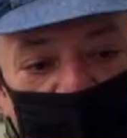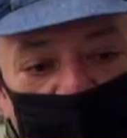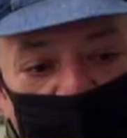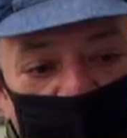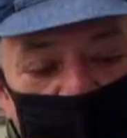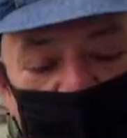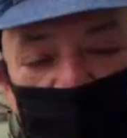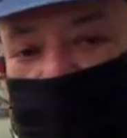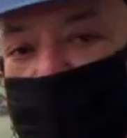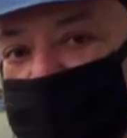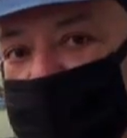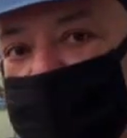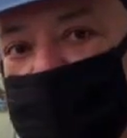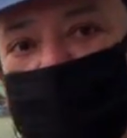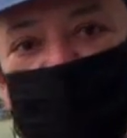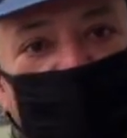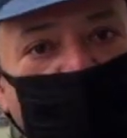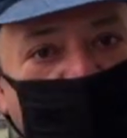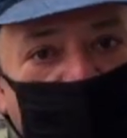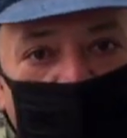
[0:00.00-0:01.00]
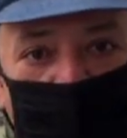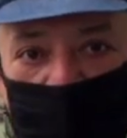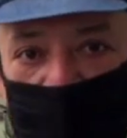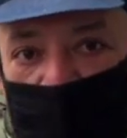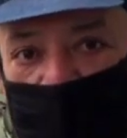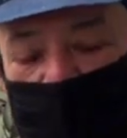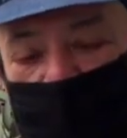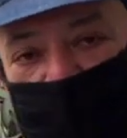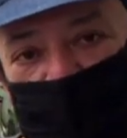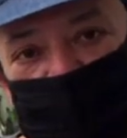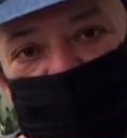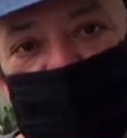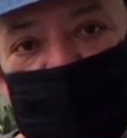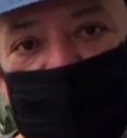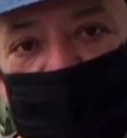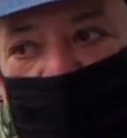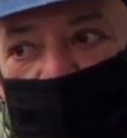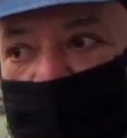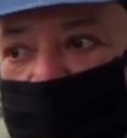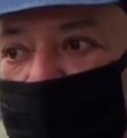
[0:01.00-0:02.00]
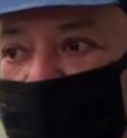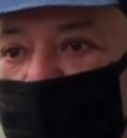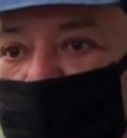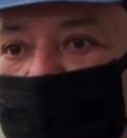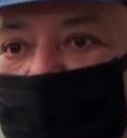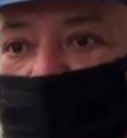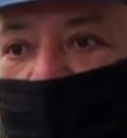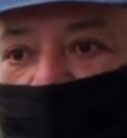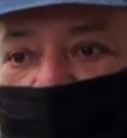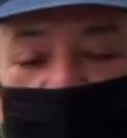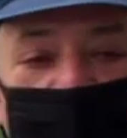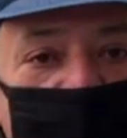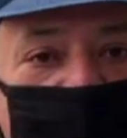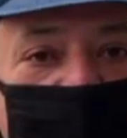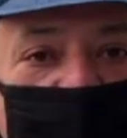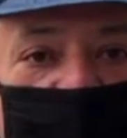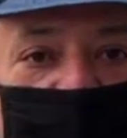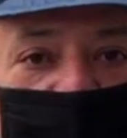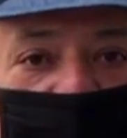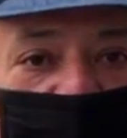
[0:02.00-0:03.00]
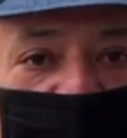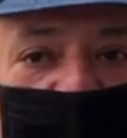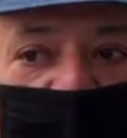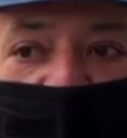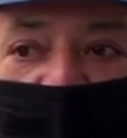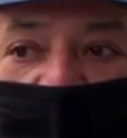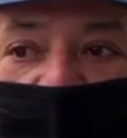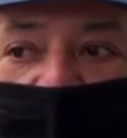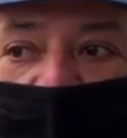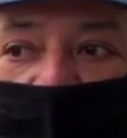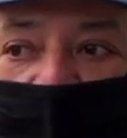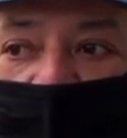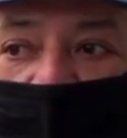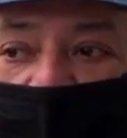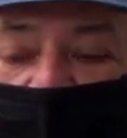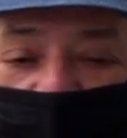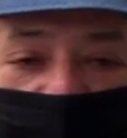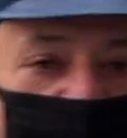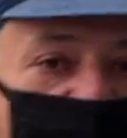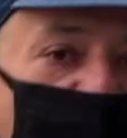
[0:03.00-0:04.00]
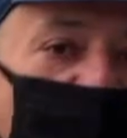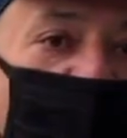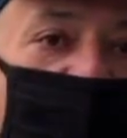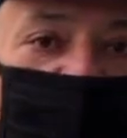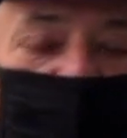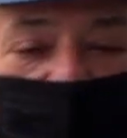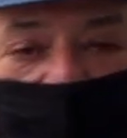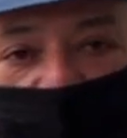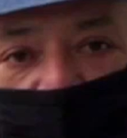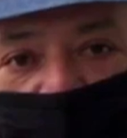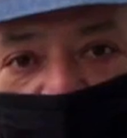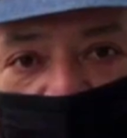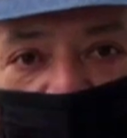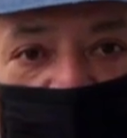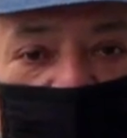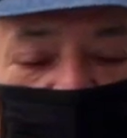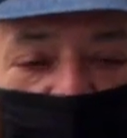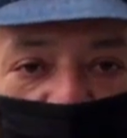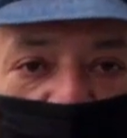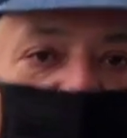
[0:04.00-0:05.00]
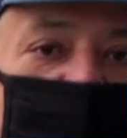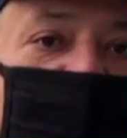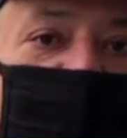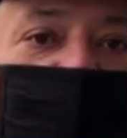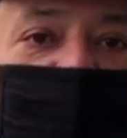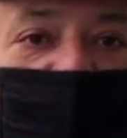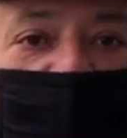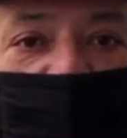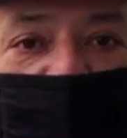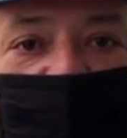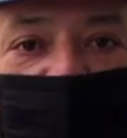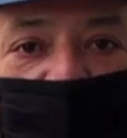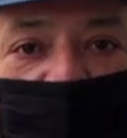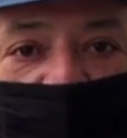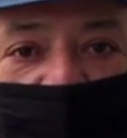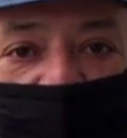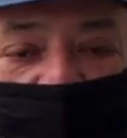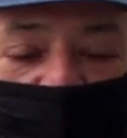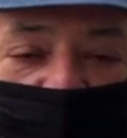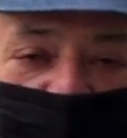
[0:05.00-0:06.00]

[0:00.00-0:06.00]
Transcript: y Lomas de Chapultepec y esa zona. Entonces prácticamente en toda la ciudad te podemos hacer la entrega